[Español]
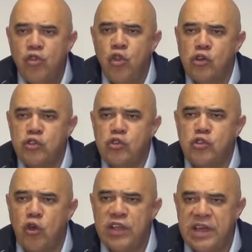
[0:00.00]
Nos
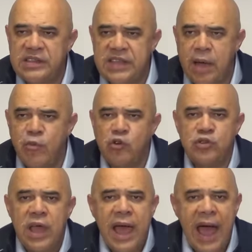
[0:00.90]

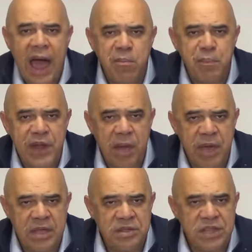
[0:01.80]
solidarizamos
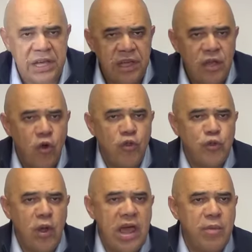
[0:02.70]
ampliamente con
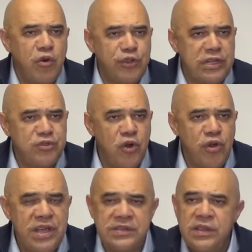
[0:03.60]
todas las
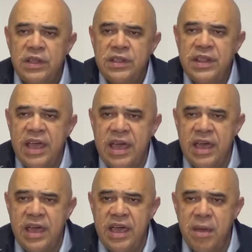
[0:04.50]
demostraciones
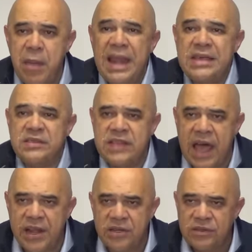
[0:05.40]
de eh,
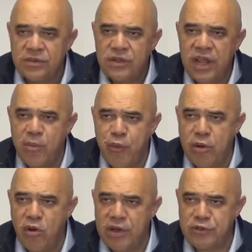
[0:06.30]
malestar del
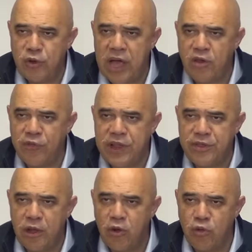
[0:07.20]
pueblo venezolano
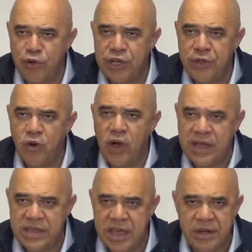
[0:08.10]
frente a lo ocurrido
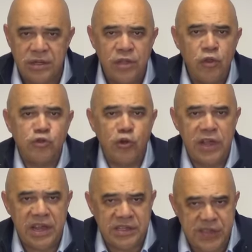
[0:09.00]
ayer. Nos
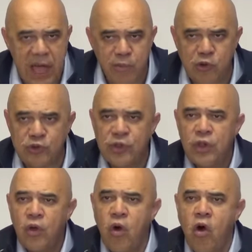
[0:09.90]
solidarizamos
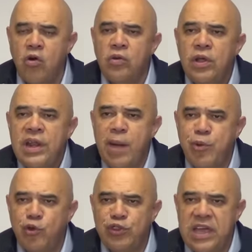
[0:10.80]
con la
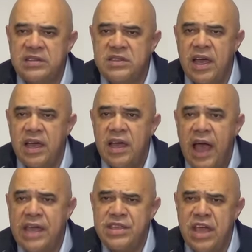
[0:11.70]
protesta
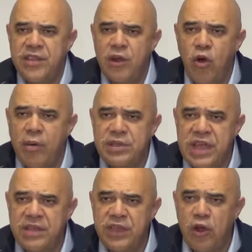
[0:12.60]
ayer de los
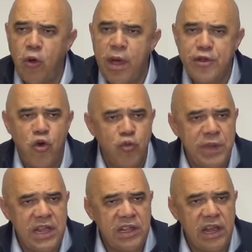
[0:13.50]
habitantes de los barrios
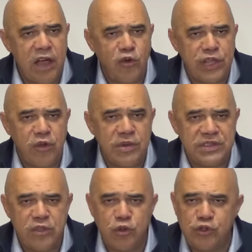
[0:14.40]
humildes, la Cota
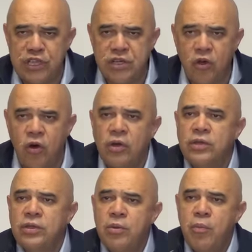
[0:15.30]
905,
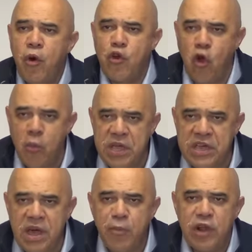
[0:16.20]
por
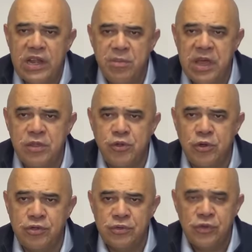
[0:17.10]
comida, por
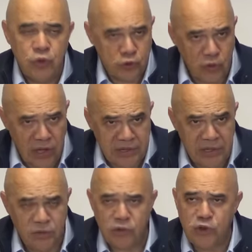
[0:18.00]
alimentos.
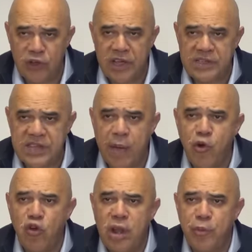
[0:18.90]
Nos
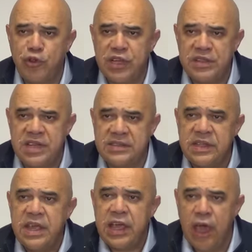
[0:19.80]
solidarizamos con las protestas
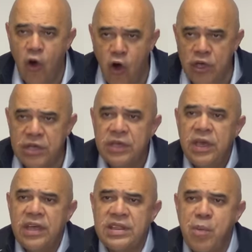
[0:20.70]
que hoy
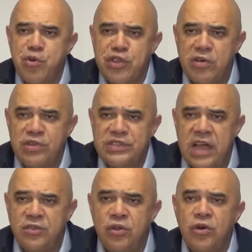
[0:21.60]
están
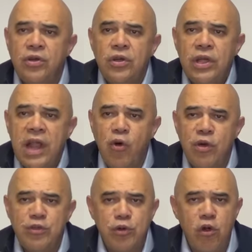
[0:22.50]
protagonizando la
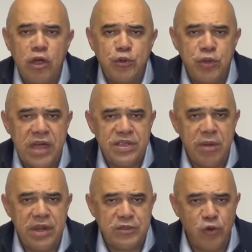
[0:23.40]
juventud y los
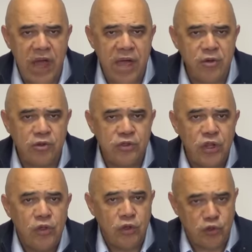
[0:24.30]
estudiantes venezolanos.
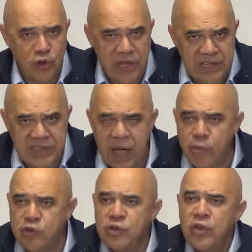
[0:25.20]
Nos
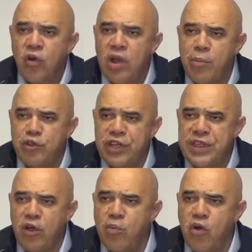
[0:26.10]
solidarizamos con la
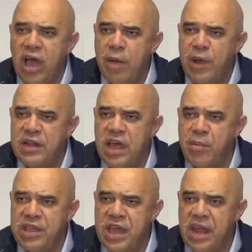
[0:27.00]
protesta convocada para el día de
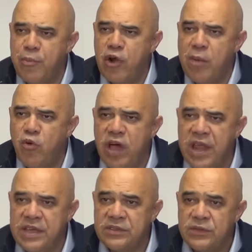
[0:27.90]
mañana por las
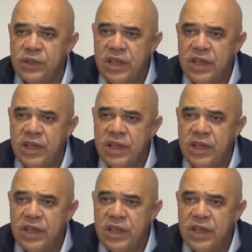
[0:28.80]
mujeres.